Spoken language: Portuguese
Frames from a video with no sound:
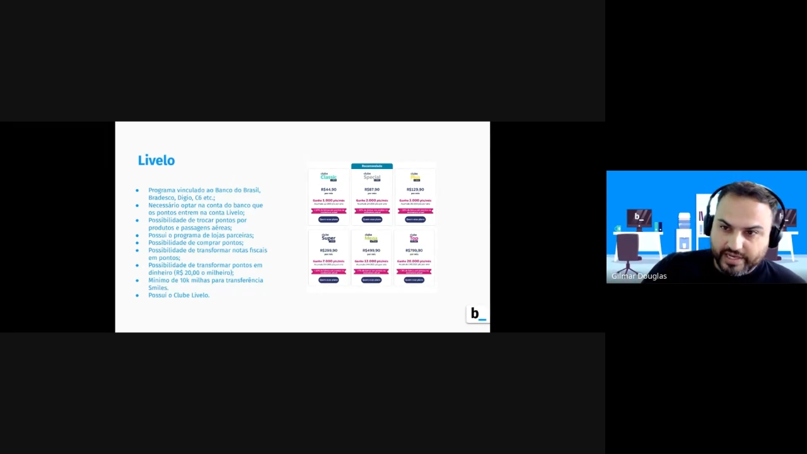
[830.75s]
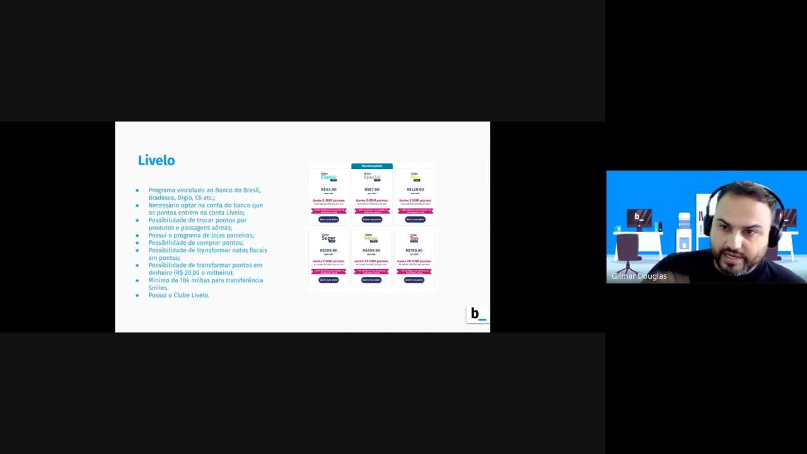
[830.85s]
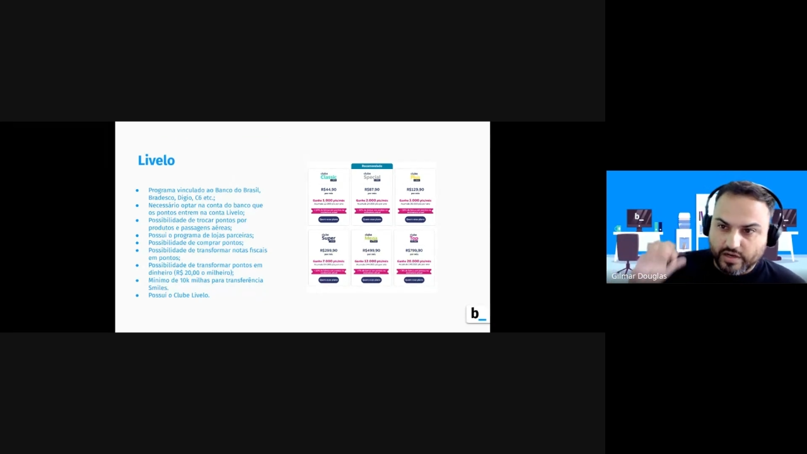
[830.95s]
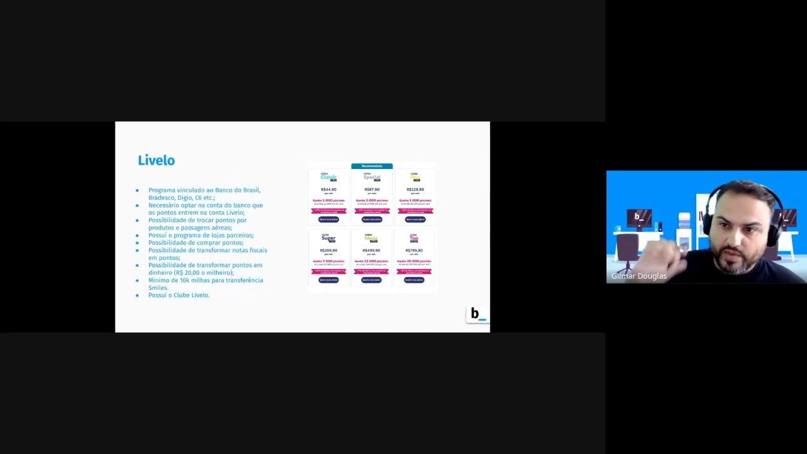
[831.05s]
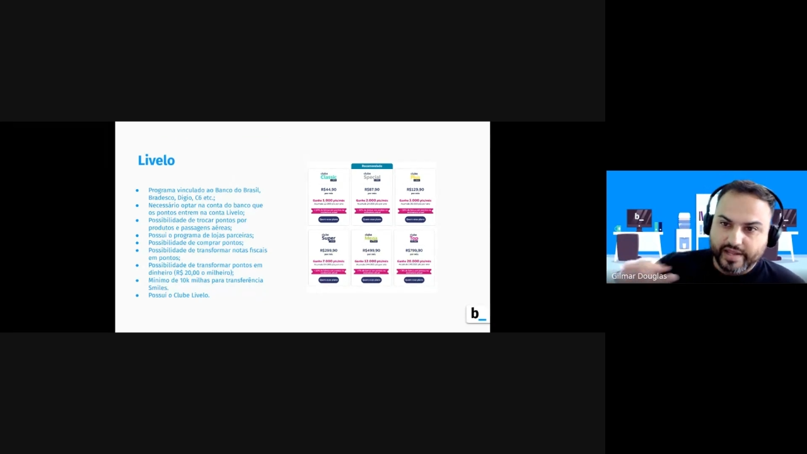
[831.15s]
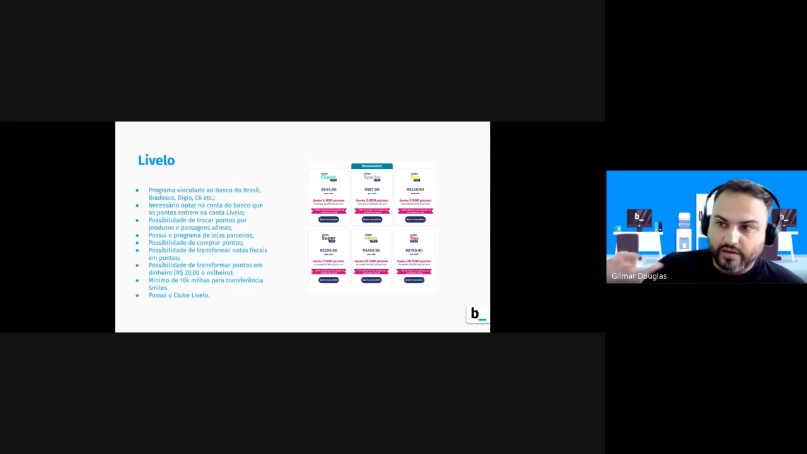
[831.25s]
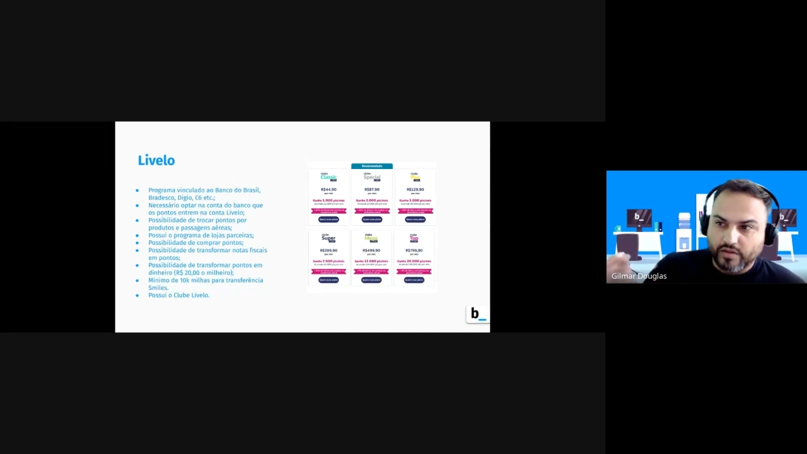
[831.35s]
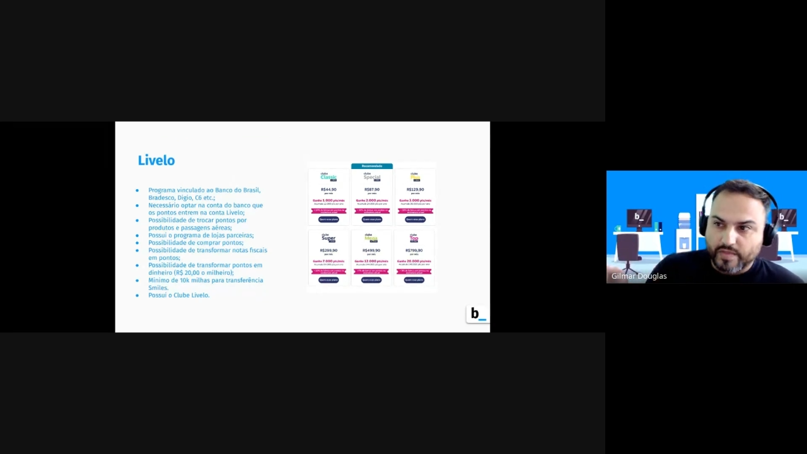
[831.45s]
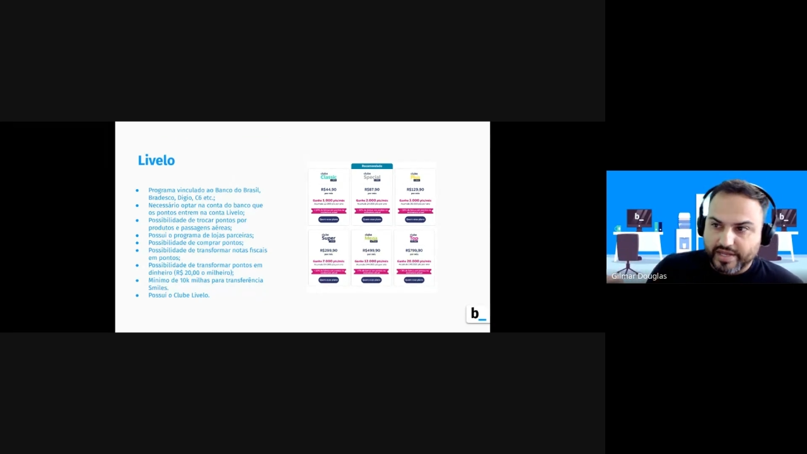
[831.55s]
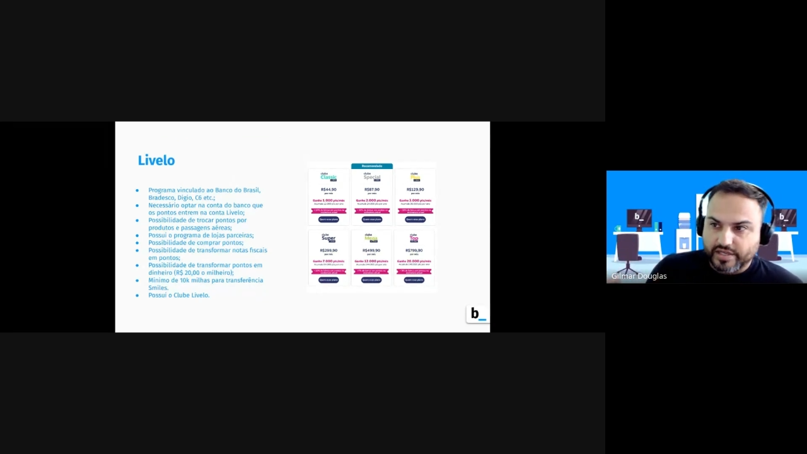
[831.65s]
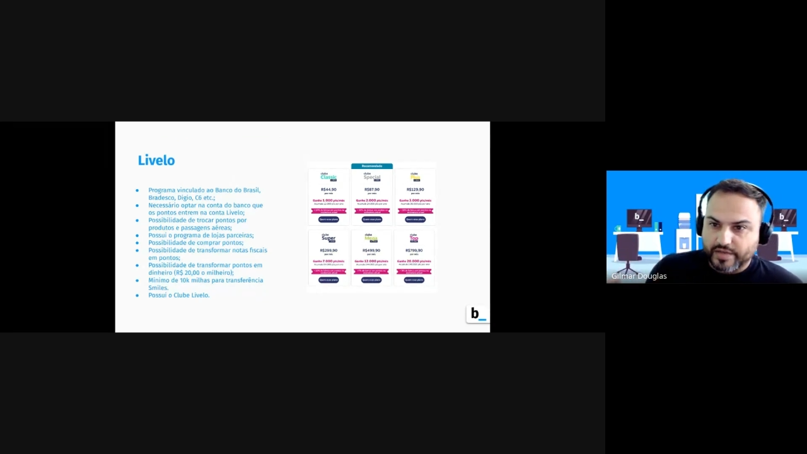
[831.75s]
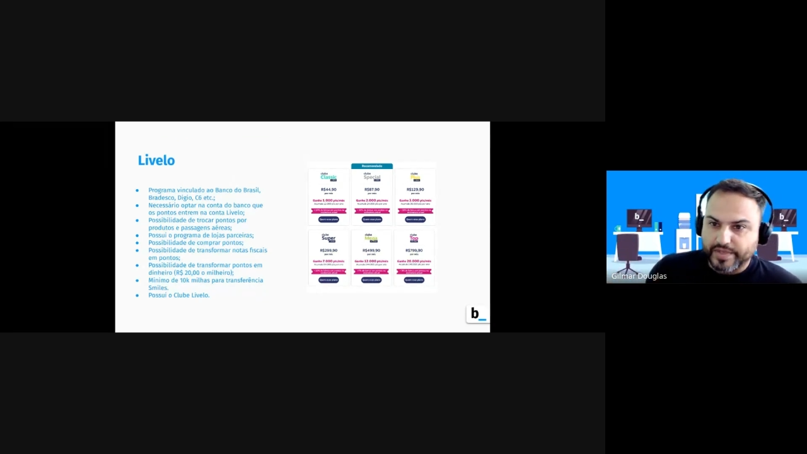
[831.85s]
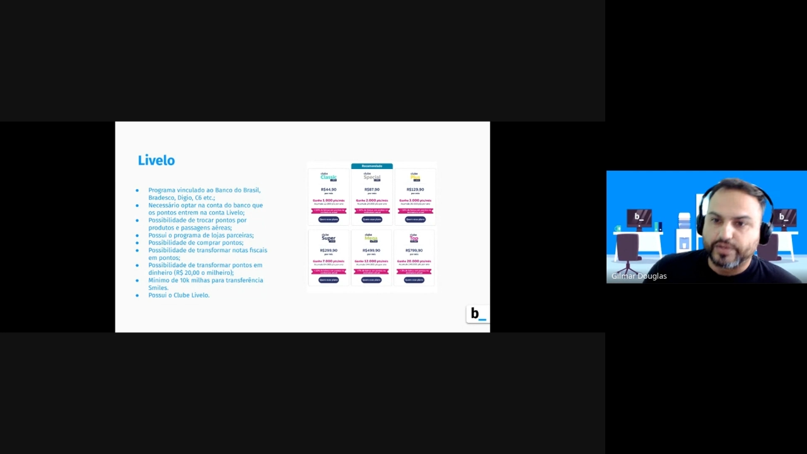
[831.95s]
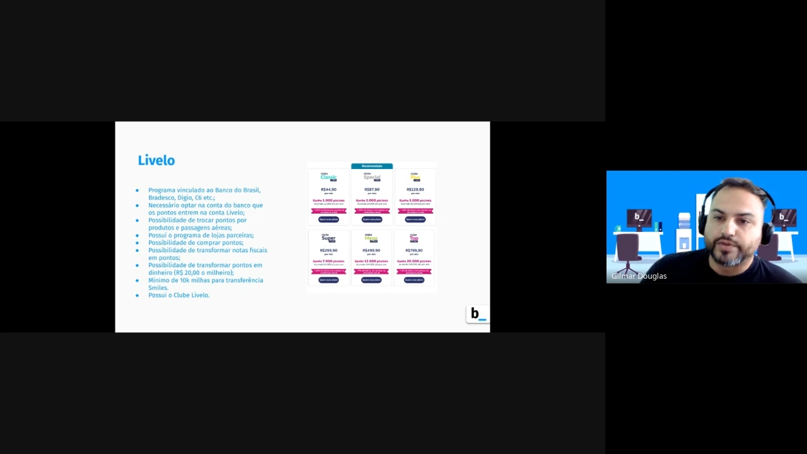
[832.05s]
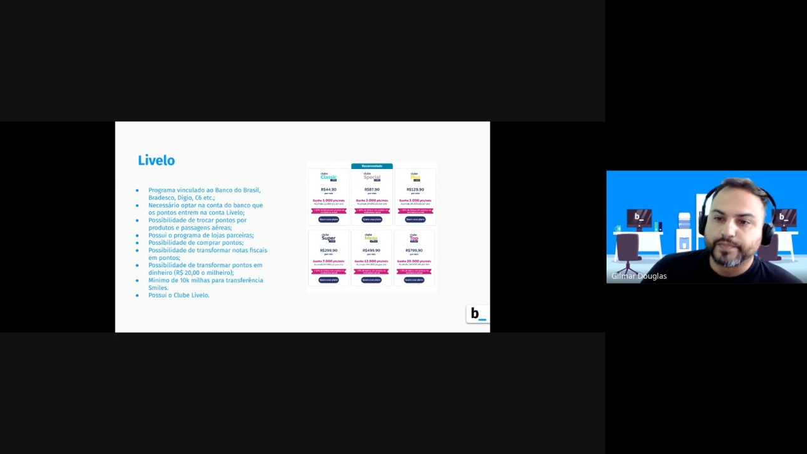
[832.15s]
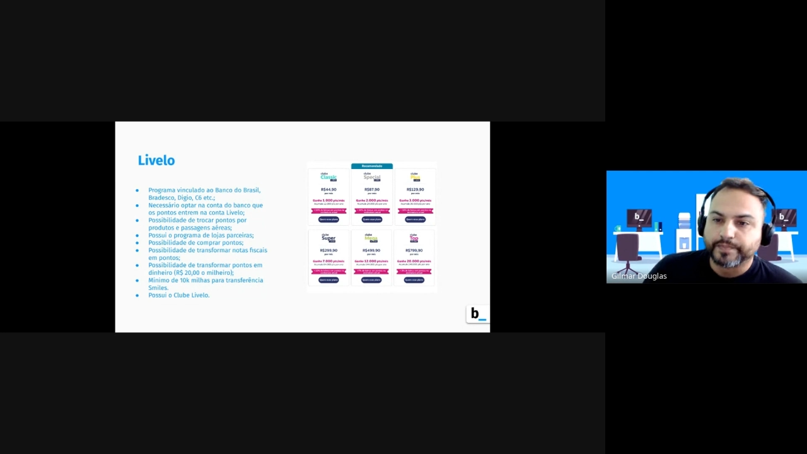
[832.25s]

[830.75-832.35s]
Ele não entra automaticamente.